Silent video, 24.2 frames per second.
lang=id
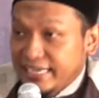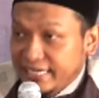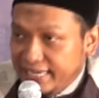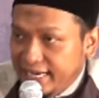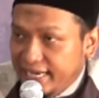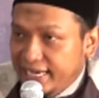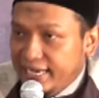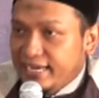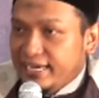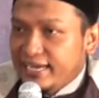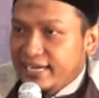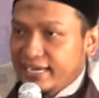
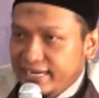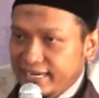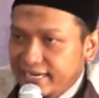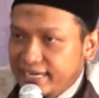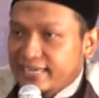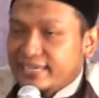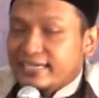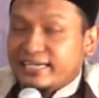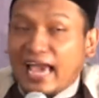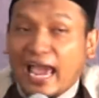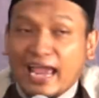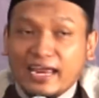Ini
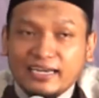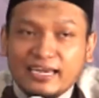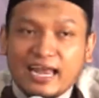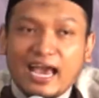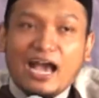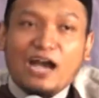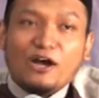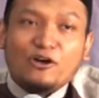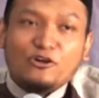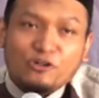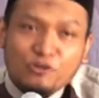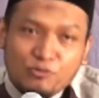ini
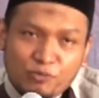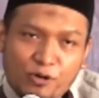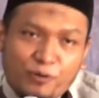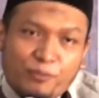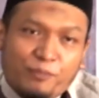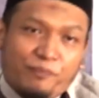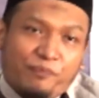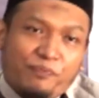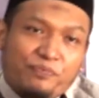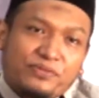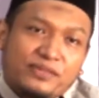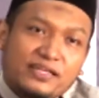kaidah
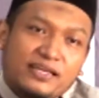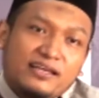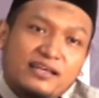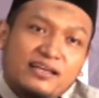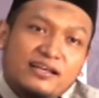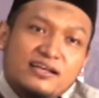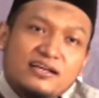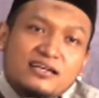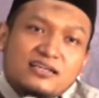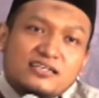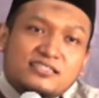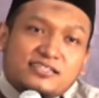umum.
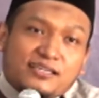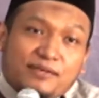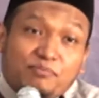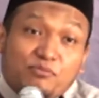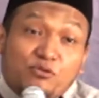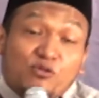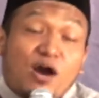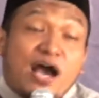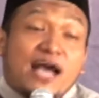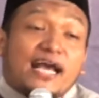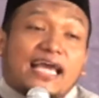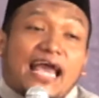
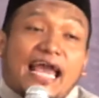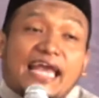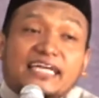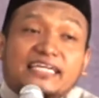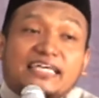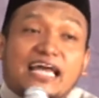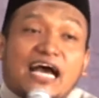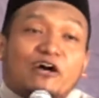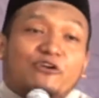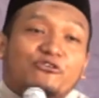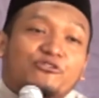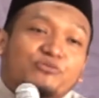Semua
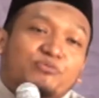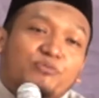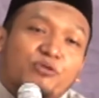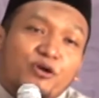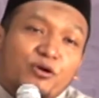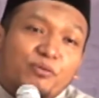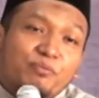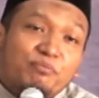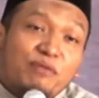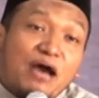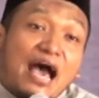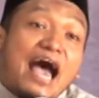kaidah
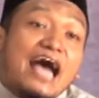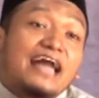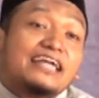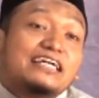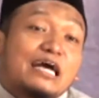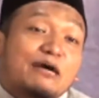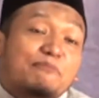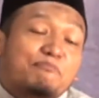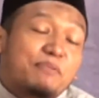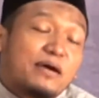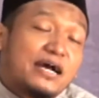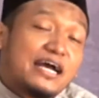umum
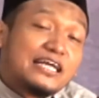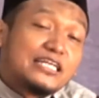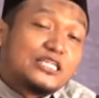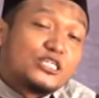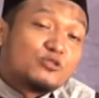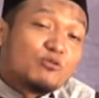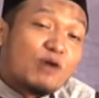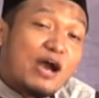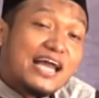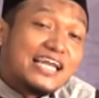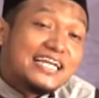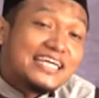ada
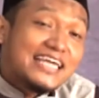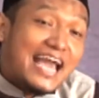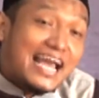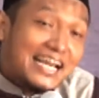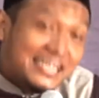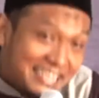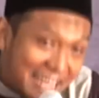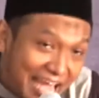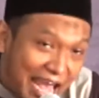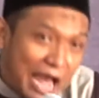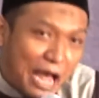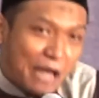
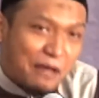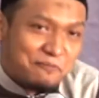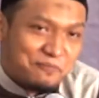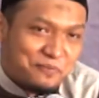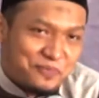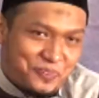pengecualiannya.